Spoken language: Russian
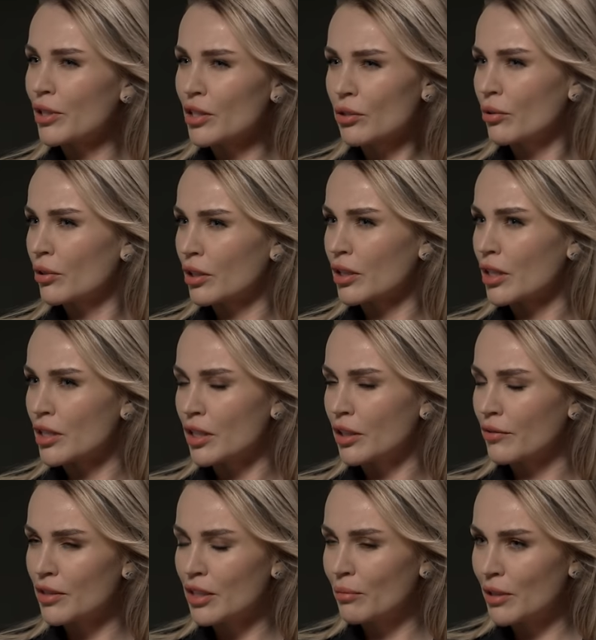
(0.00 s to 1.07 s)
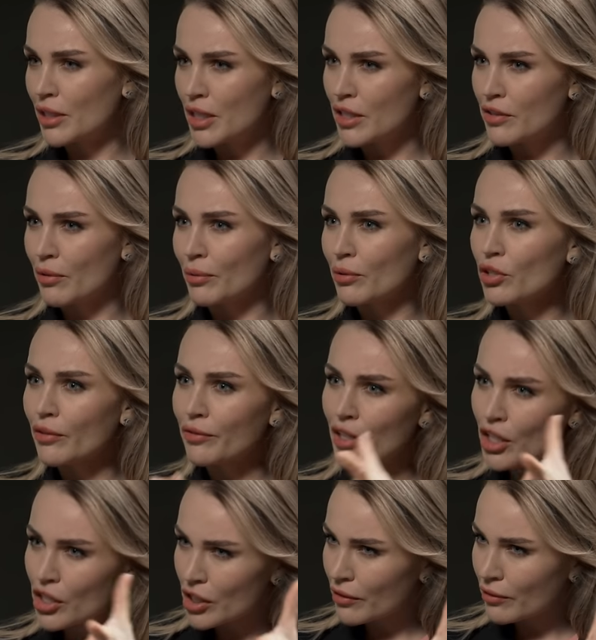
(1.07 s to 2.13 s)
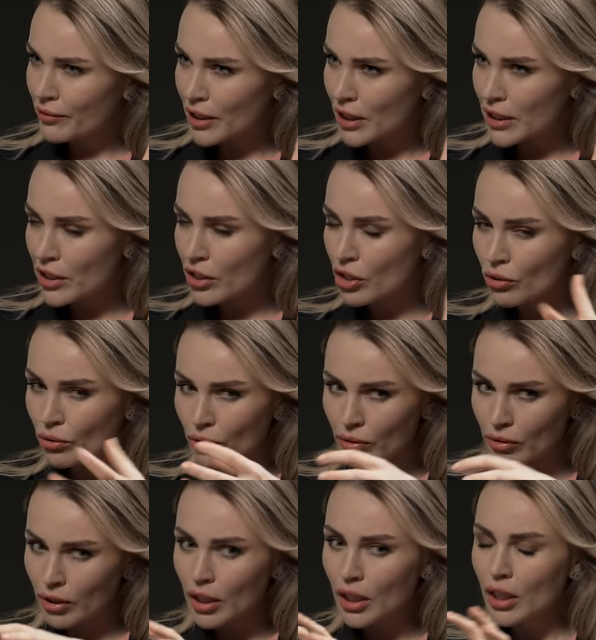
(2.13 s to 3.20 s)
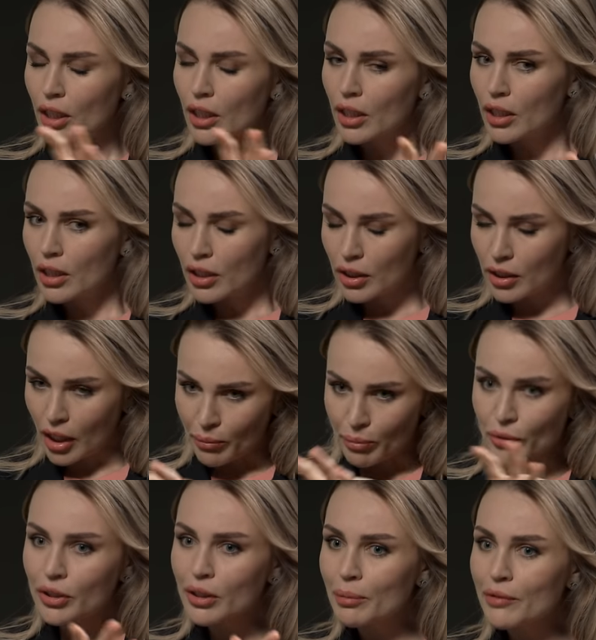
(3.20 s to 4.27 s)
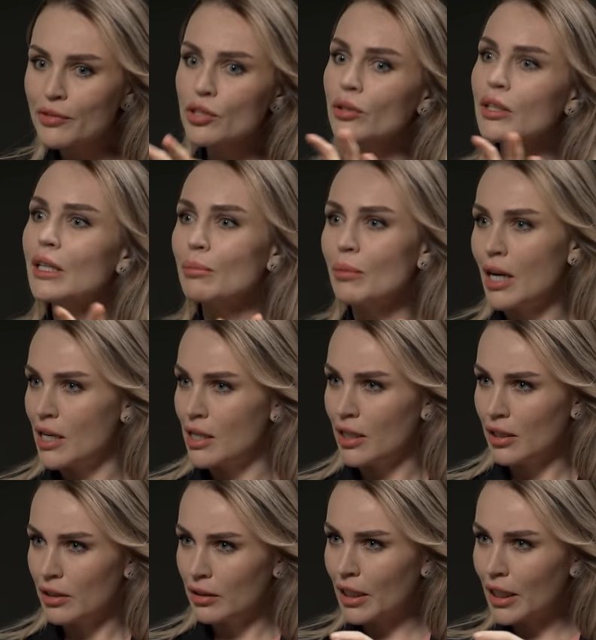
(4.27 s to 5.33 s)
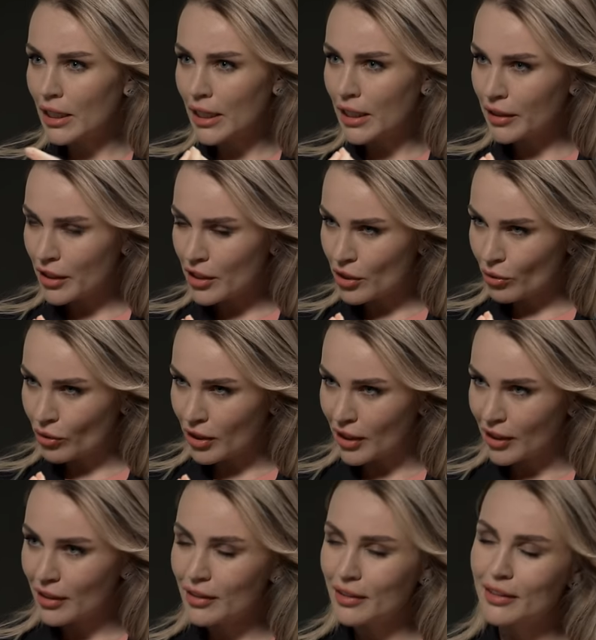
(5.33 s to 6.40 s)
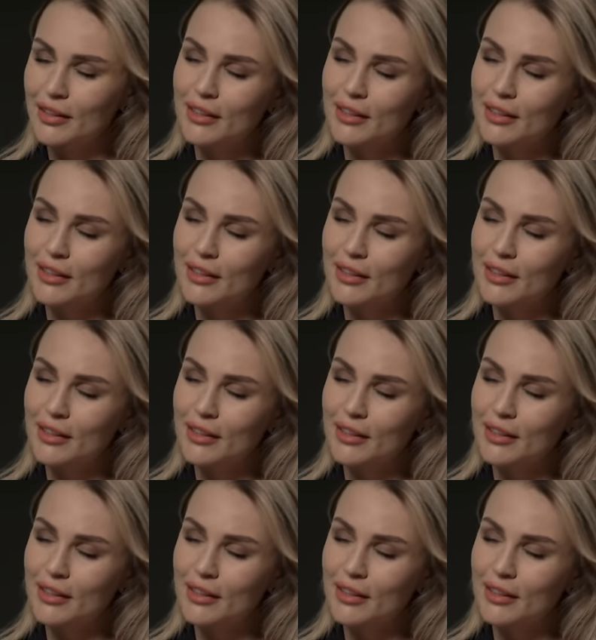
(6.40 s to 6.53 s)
происходит, кстати, это взаимодействие, потому что внешне выглядит, что э, как будто бы все нормально, так не ли это всегда, изнутри? Да,